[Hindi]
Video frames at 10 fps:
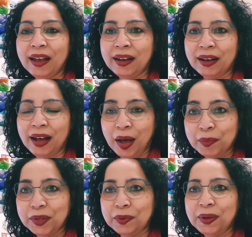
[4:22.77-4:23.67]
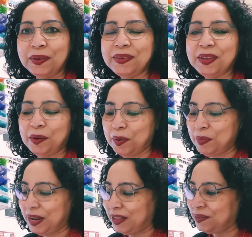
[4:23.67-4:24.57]
आमद हुई उसकी और
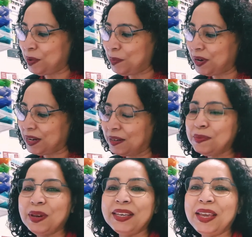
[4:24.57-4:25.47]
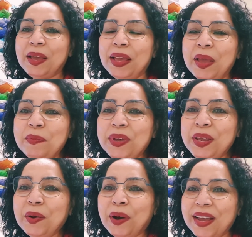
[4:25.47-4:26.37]
मैंने इसके ऊपर एक नस्म लिखी है मेरी
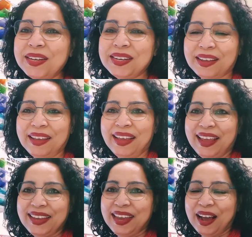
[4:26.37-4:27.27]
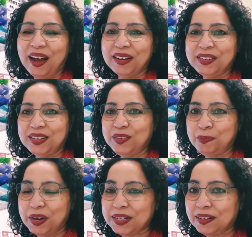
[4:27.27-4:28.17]
ख्वाहिश है कि आज
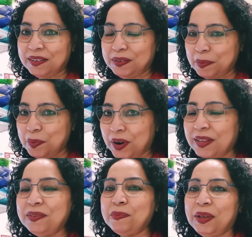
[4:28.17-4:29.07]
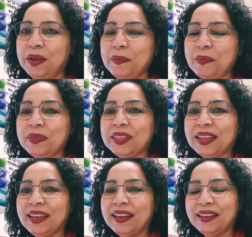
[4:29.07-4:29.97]
स्पेशल सरप्राइज़ में
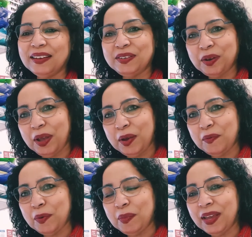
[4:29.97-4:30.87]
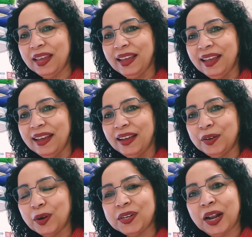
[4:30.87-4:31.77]
जो है वो मैं
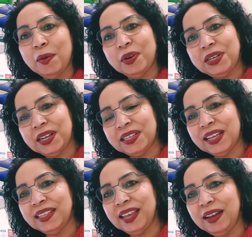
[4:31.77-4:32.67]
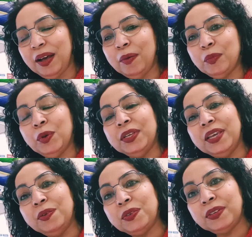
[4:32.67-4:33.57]
डॉक्टर आमिर शहजाद के नाम उनकी
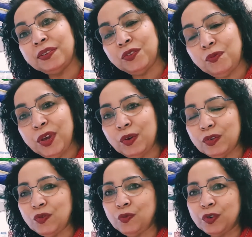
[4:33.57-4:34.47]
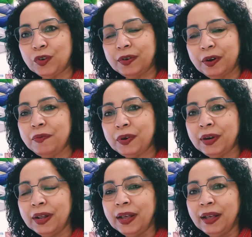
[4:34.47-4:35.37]
इस तस्वीर उस फोटोग्राफ़र
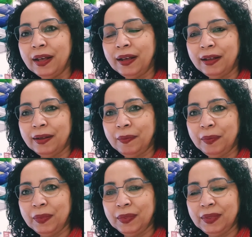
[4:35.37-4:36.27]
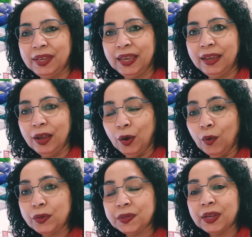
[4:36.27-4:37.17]
की
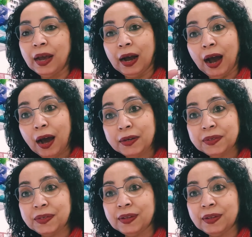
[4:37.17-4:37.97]
उस अक्स